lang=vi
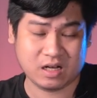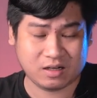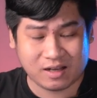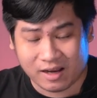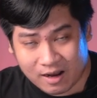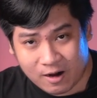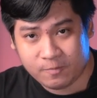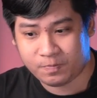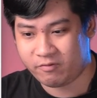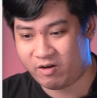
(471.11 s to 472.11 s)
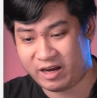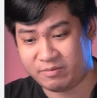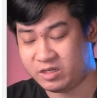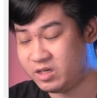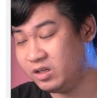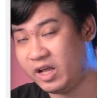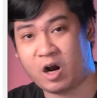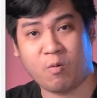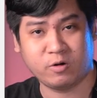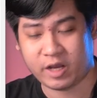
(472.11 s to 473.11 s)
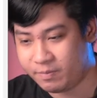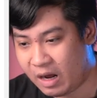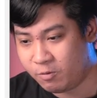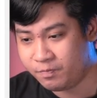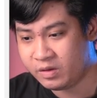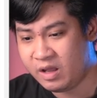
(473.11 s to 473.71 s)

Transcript: cực kỳ lớn và anh em sẽ trở tay không có kịp đâu